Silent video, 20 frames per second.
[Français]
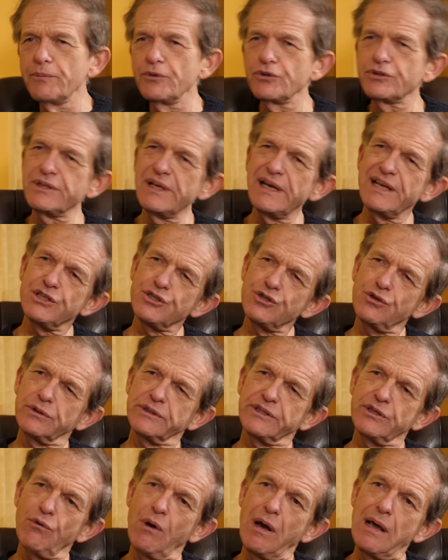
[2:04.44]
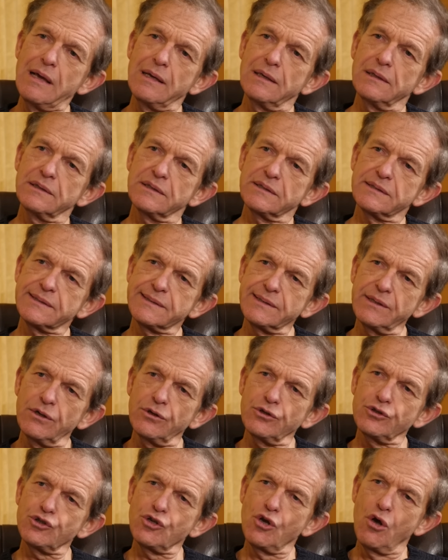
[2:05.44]
mais aussi les gens qui ont un
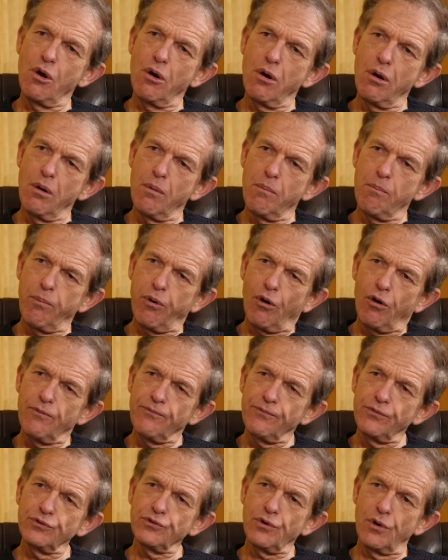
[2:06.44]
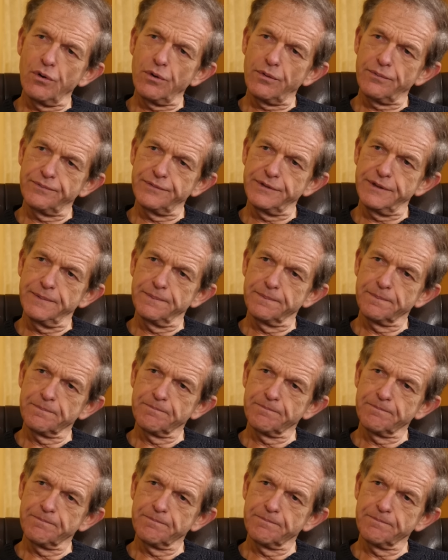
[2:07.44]
sens profond dans leur vie.